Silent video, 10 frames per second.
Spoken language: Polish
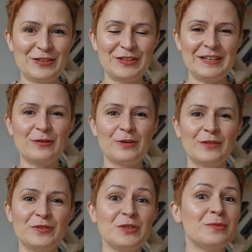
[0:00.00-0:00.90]
czyli taką
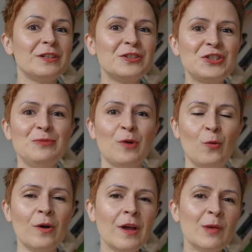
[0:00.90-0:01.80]
jak widzimy
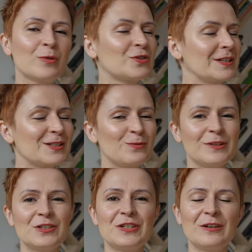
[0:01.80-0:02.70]
zimą podczas
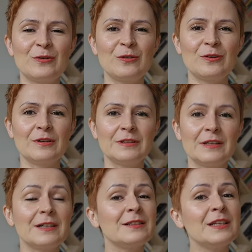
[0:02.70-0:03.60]
słonecznego
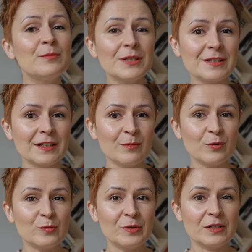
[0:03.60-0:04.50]
dnia, gdy niebieskie
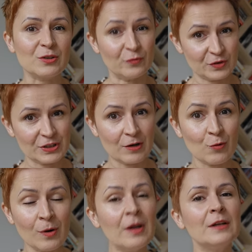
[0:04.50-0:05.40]
niebo odbija się w
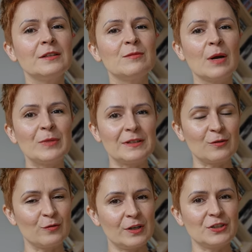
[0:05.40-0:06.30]
śniegu, no i mamy
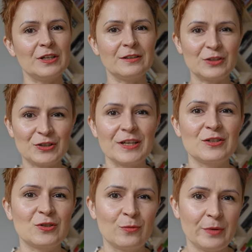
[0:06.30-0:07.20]
taką właśnie
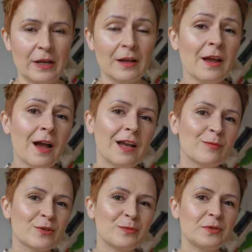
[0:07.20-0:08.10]
śnieżną biel.
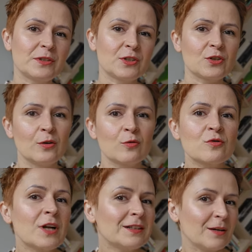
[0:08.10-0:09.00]
Ale może być też
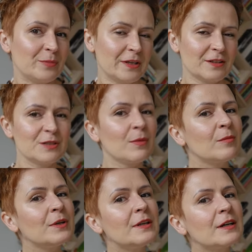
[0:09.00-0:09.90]
różana biel, gdzie
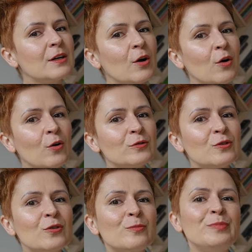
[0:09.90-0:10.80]
mamy tak
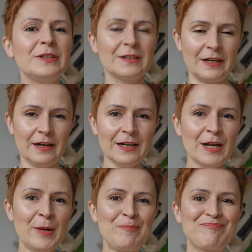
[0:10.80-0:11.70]
odrobinkę
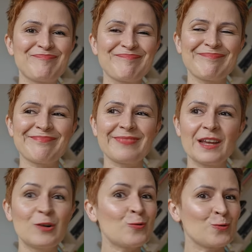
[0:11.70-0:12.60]
mm,
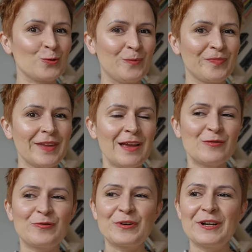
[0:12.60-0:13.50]
różu.
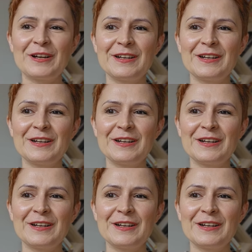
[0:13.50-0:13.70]
W, y,